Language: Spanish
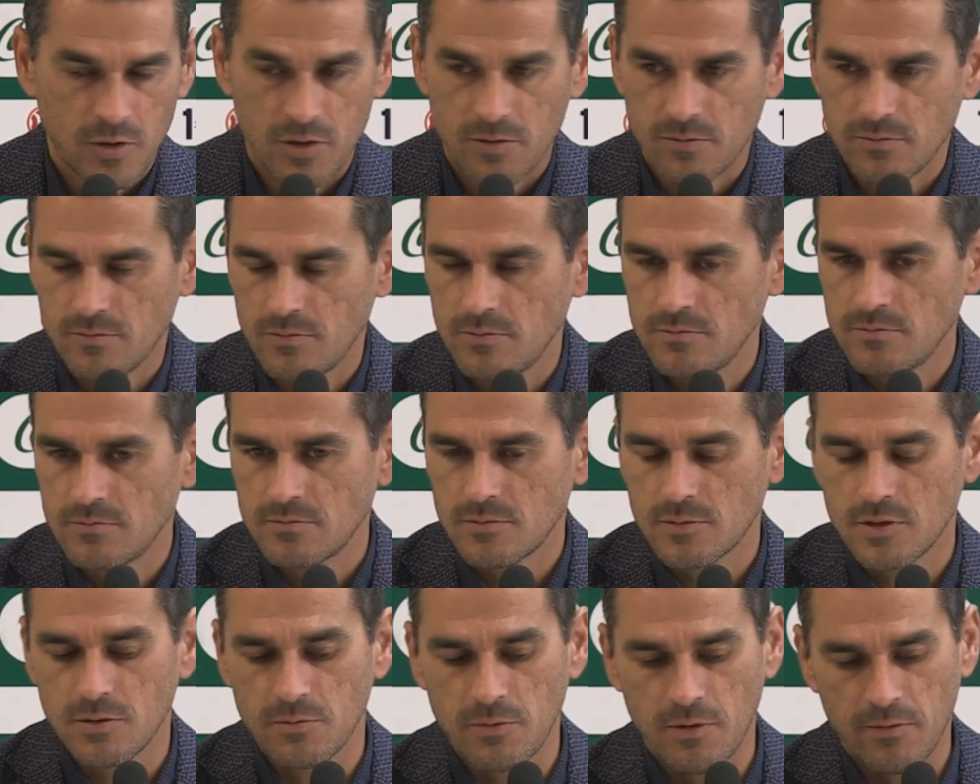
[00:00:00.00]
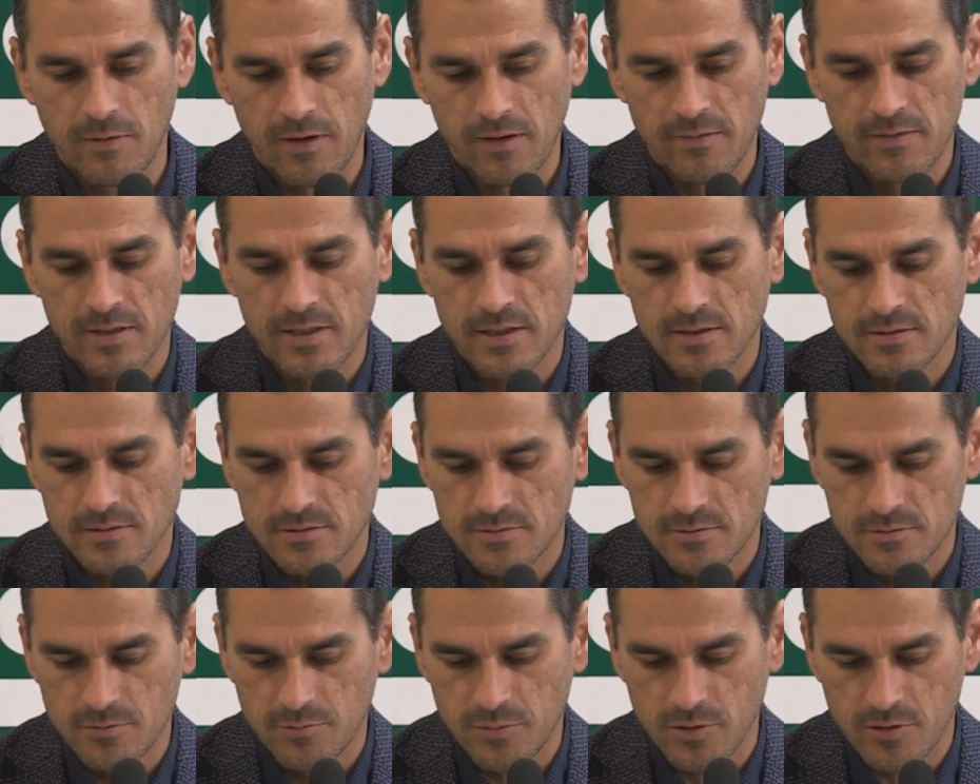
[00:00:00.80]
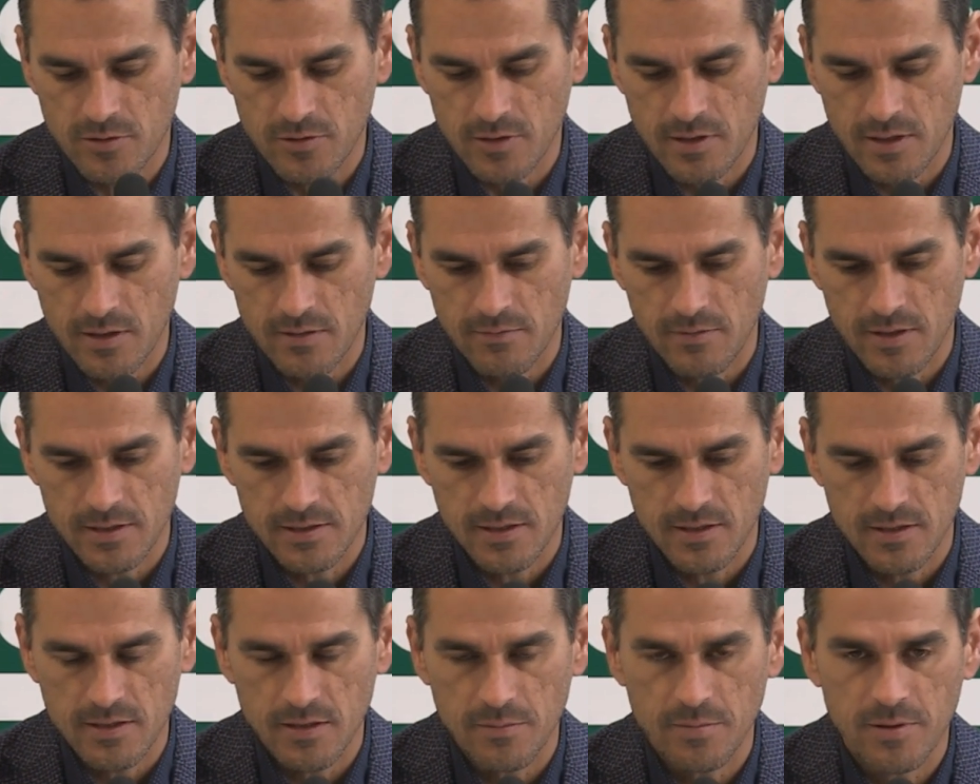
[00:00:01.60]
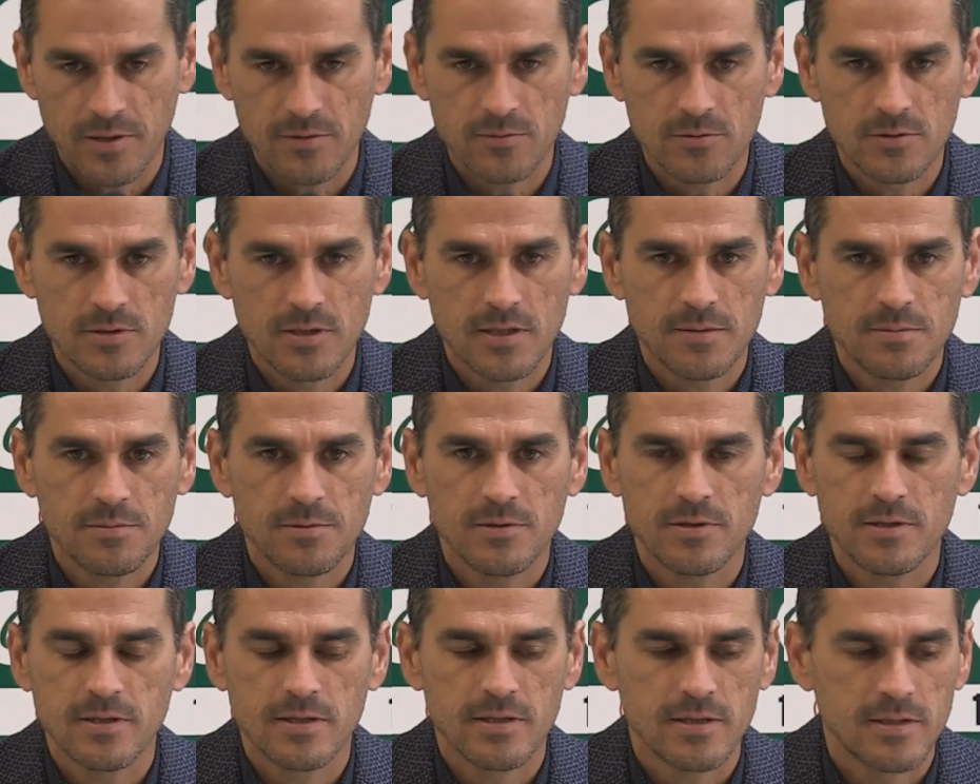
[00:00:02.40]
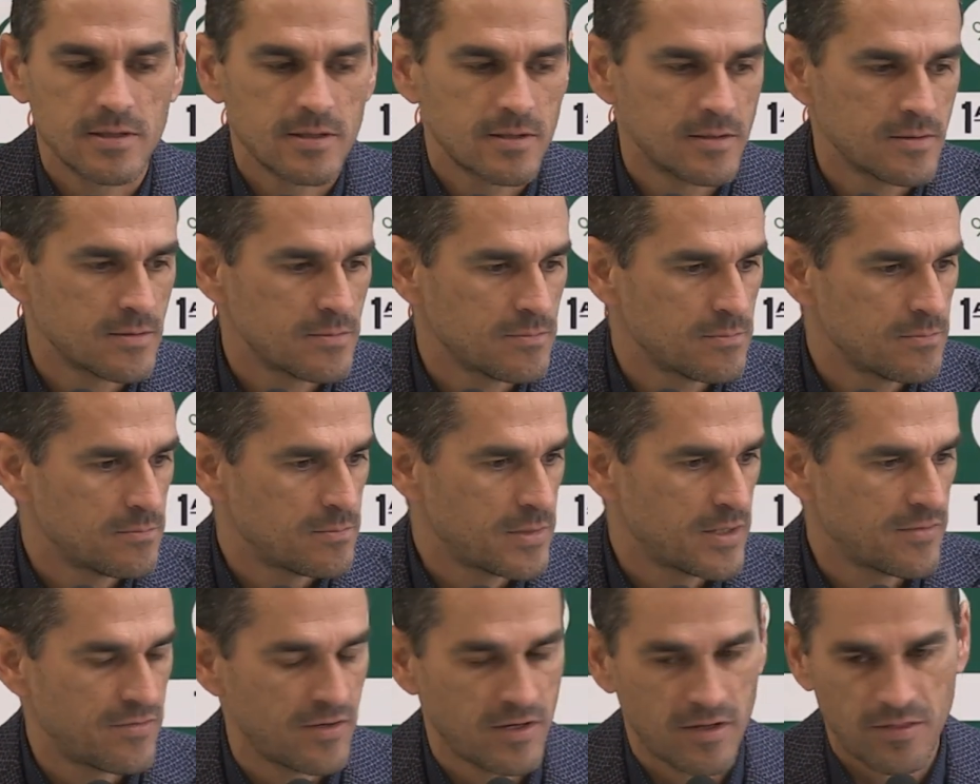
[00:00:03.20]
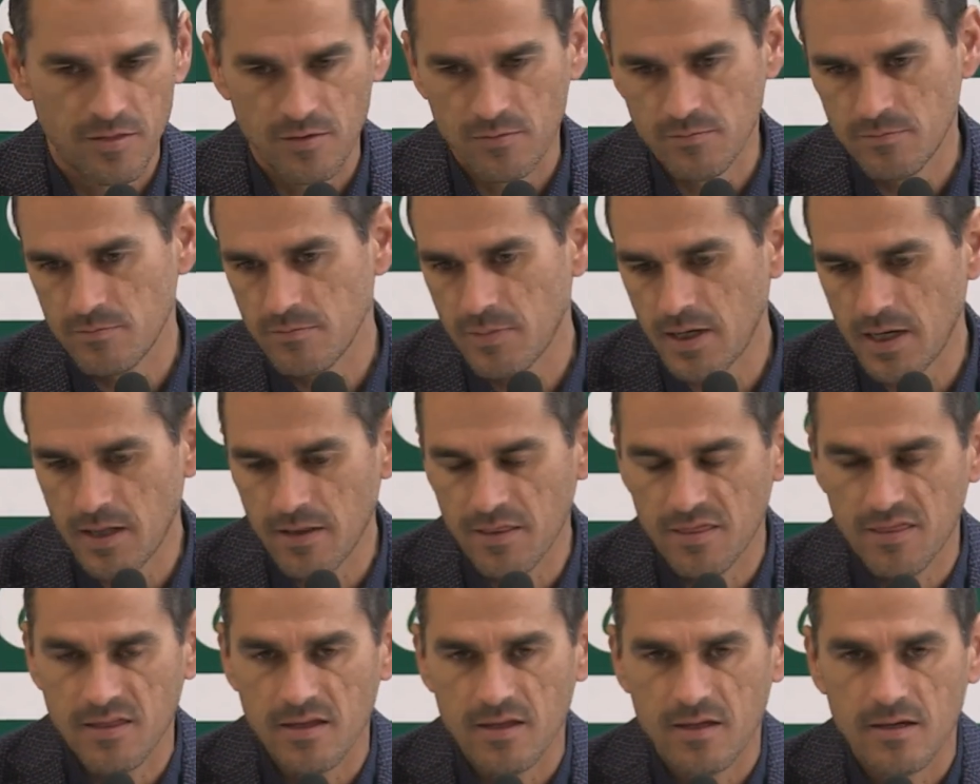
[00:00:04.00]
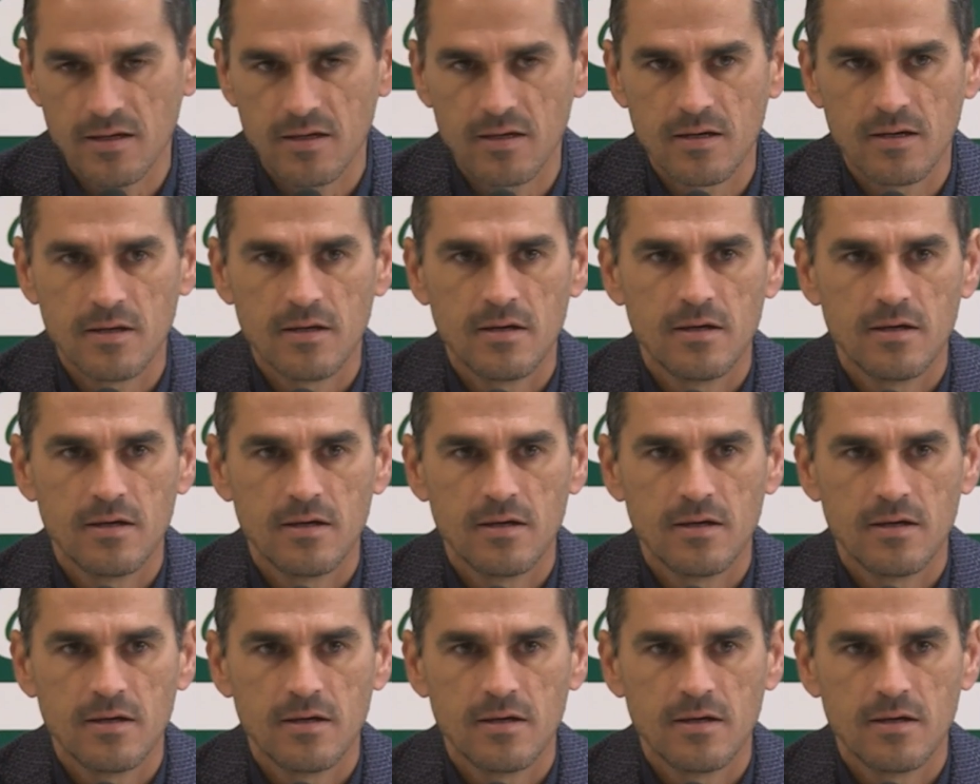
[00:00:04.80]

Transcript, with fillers: Bueno, mm, como va a haber, supongo que bastantes preguntas, pues prefiero hacer un balance